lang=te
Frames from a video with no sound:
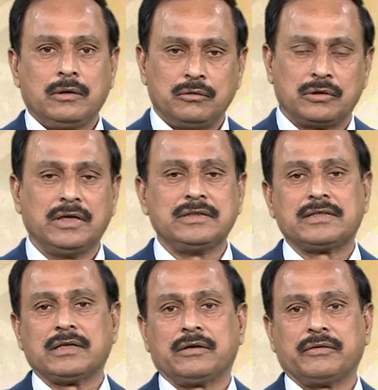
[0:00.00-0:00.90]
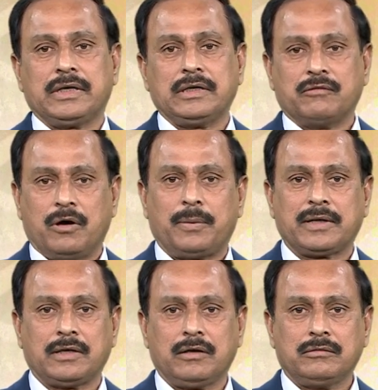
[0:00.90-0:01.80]
యుద్ధం చేసినటువంటి
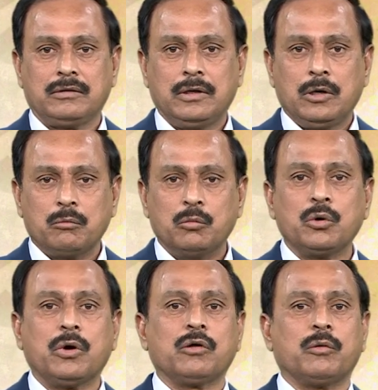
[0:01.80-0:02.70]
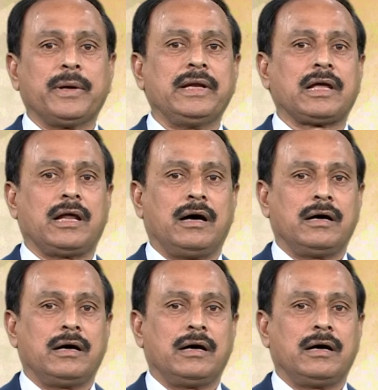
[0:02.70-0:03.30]
వామపక్షాలు మునుగోడు ఉప ఎన్నికల